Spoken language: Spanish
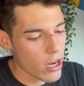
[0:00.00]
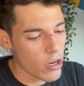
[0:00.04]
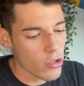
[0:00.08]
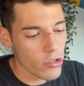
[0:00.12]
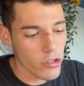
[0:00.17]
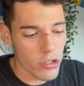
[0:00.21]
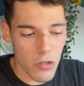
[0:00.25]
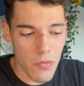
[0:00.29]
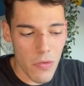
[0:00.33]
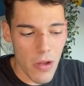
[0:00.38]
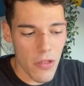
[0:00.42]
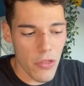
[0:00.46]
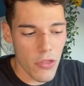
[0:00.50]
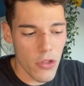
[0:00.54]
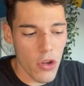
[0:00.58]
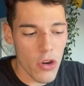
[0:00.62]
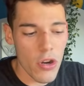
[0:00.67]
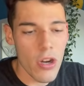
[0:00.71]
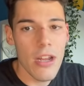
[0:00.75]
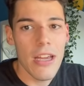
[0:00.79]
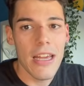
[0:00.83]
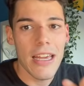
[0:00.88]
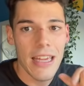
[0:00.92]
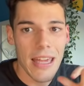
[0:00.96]

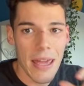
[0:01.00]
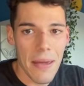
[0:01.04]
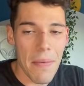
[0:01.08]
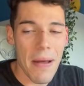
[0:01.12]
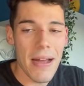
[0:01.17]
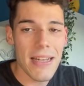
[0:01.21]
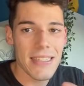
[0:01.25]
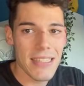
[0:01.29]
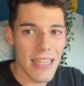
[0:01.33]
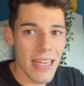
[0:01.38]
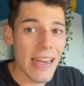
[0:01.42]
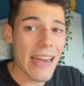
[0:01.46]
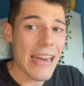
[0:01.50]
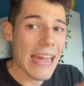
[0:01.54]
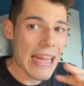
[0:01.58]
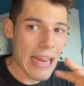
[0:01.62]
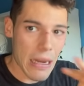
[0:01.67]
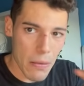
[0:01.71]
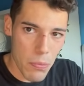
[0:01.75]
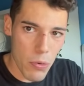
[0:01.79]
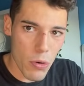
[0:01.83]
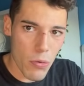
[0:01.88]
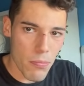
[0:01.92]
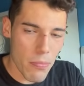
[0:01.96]
continuación que va a ser el
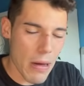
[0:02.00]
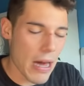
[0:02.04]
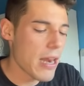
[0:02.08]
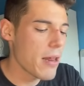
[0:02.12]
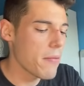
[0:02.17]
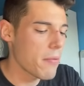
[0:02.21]
boom, ¿vale?